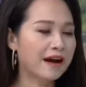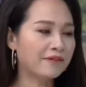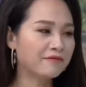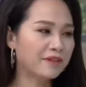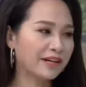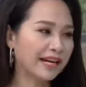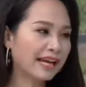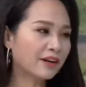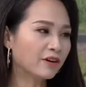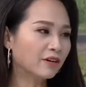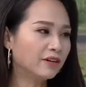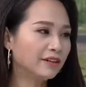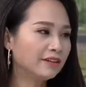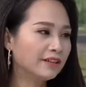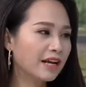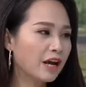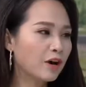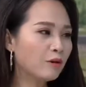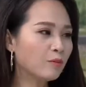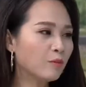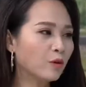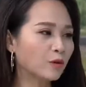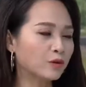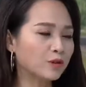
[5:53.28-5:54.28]
Và vừa anh có
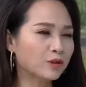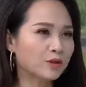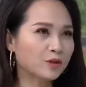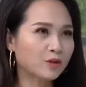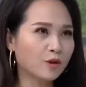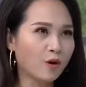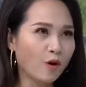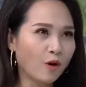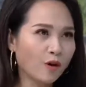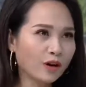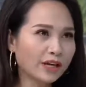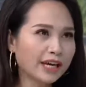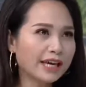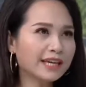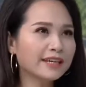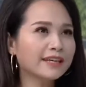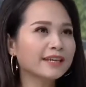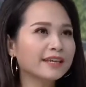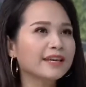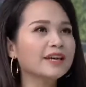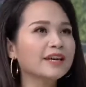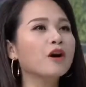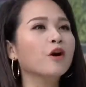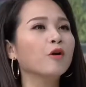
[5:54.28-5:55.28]
nêu một số cái
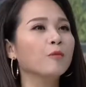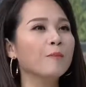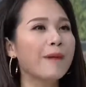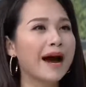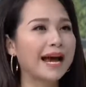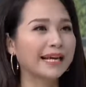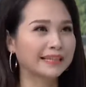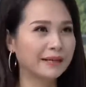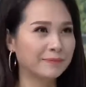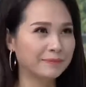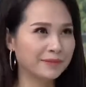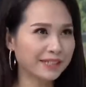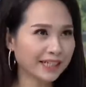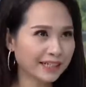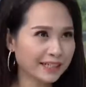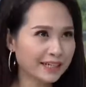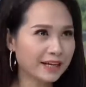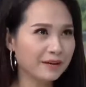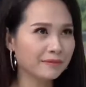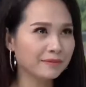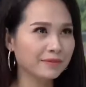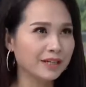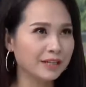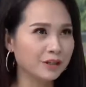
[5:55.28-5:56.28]
kiểu bài tập trắc
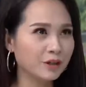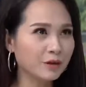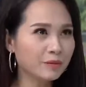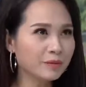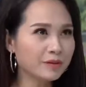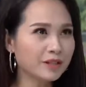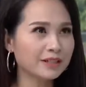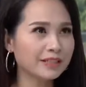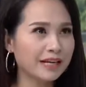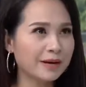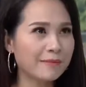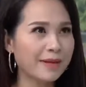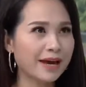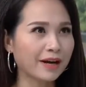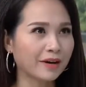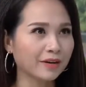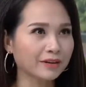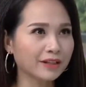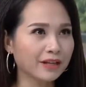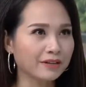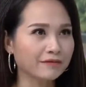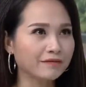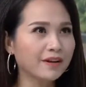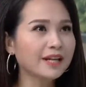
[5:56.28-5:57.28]
nghiệm để vâng. giúp cho cha mẹ
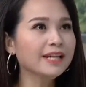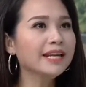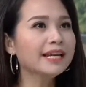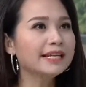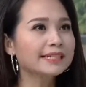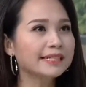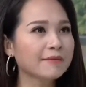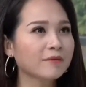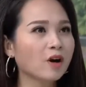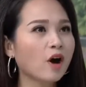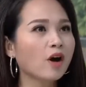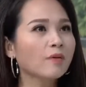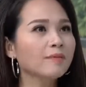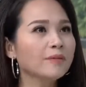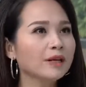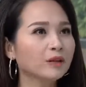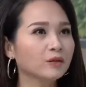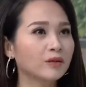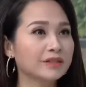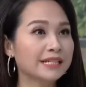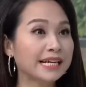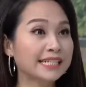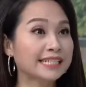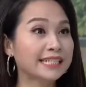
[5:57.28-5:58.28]
có thể phân định xem con
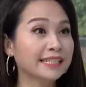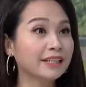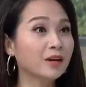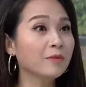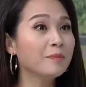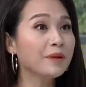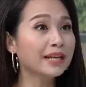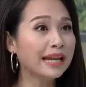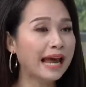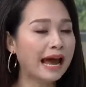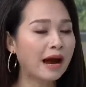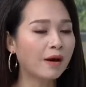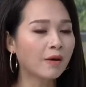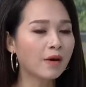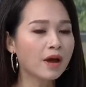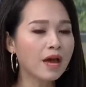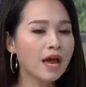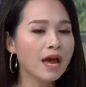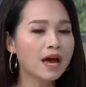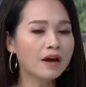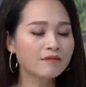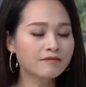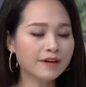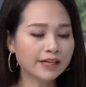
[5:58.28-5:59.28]
mình thuộc dạng trí thông minh nào.
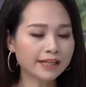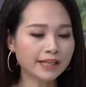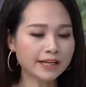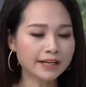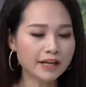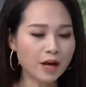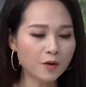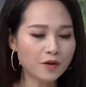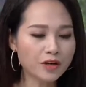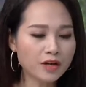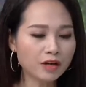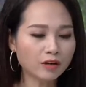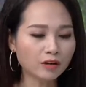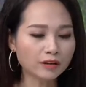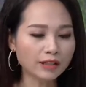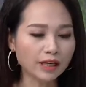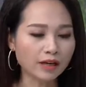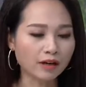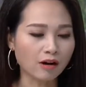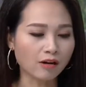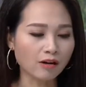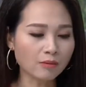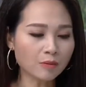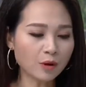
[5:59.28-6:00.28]
Vậy thì nếu như có
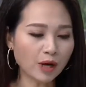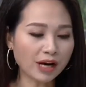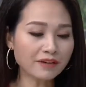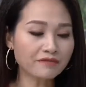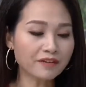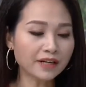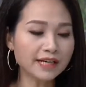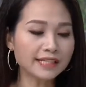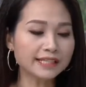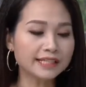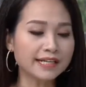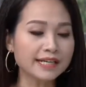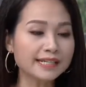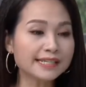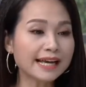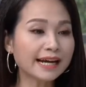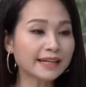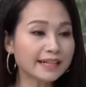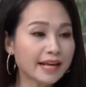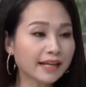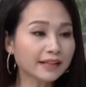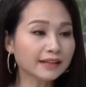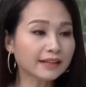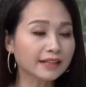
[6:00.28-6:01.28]
thể có một cách phân định chính
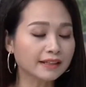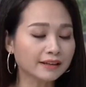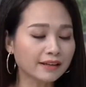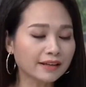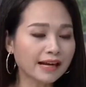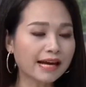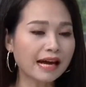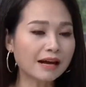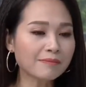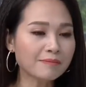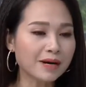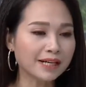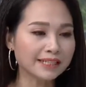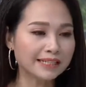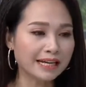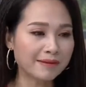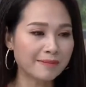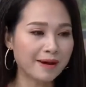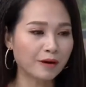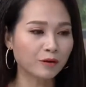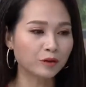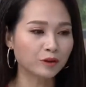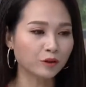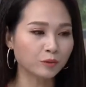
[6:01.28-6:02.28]
xác nhất thì tức là các bậc
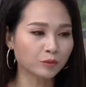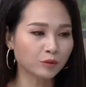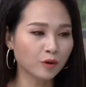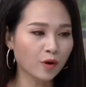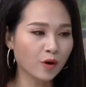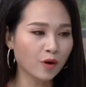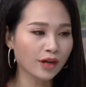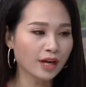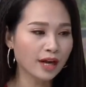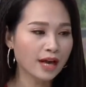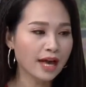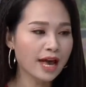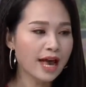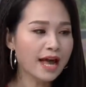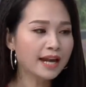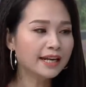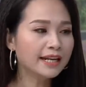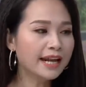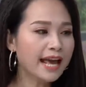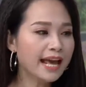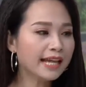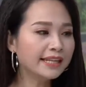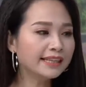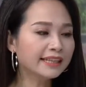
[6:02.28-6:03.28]
cha mẹ của chúng tôi
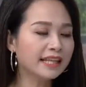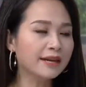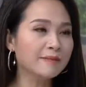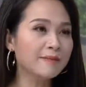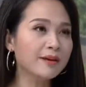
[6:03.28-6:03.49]
nên